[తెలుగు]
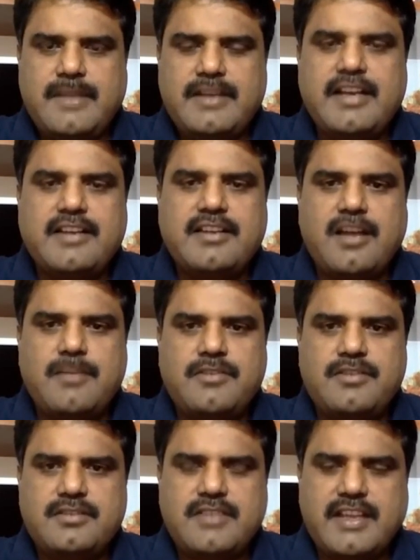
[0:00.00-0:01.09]
పర్ టెన్
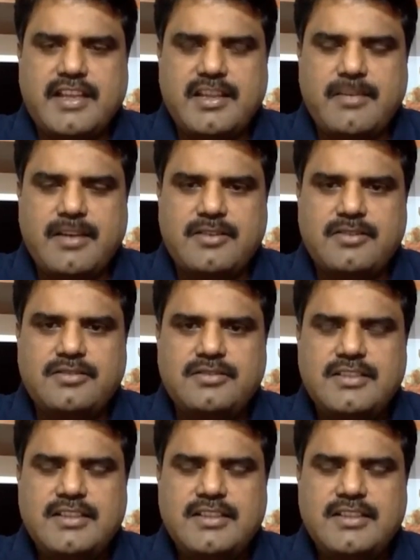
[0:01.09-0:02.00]
గ్రామ్స్ తగ్గింది మనకు